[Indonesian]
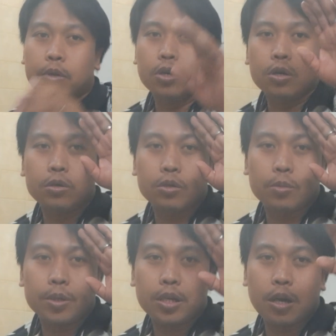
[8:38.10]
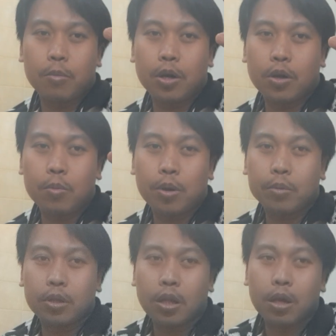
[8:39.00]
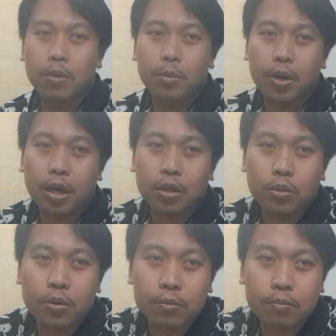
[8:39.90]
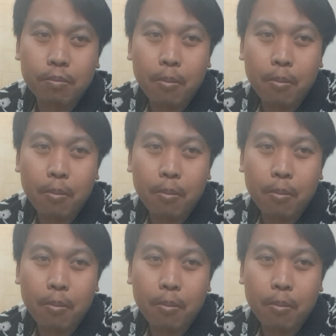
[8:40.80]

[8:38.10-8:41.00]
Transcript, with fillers: Yuk, Assalamualaikum warahmatullahi wabarakatuh.